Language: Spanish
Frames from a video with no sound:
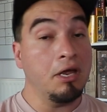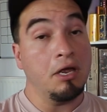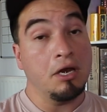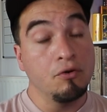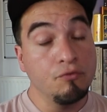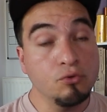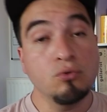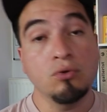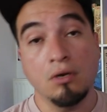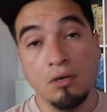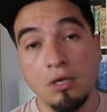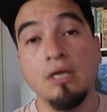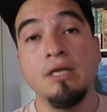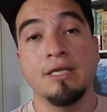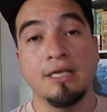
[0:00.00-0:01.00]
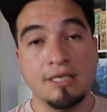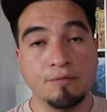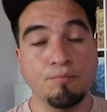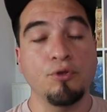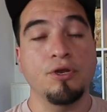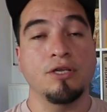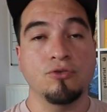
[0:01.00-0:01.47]
que en un futuro
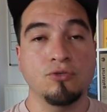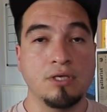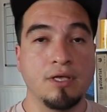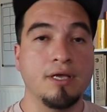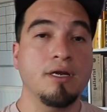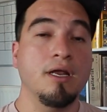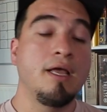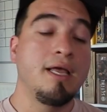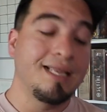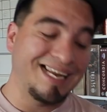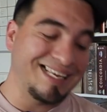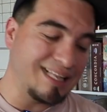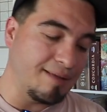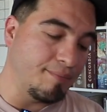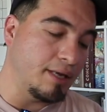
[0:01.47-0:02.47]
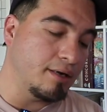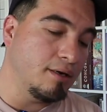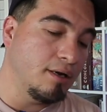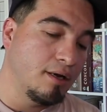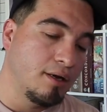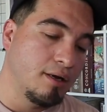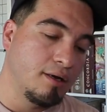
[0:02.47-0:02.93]
quizás podría suceder que también